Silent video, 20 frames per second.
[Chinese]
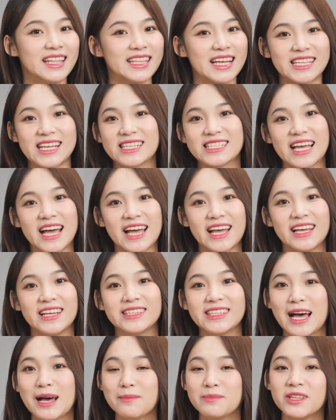大家猜
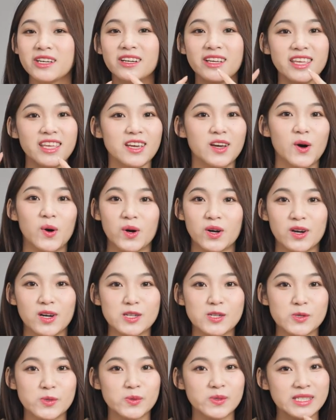他们能一口喝
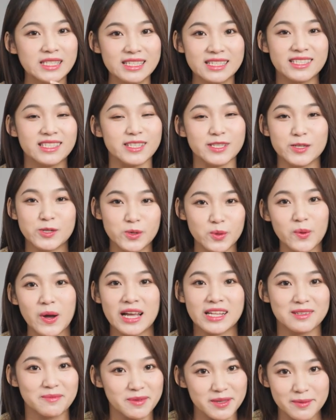出自己钟
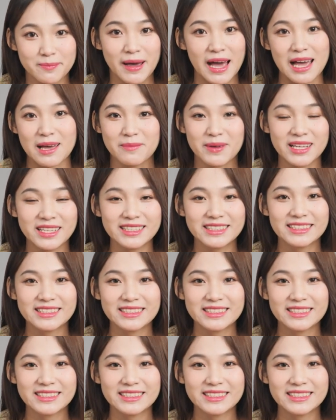爱的品牌吗？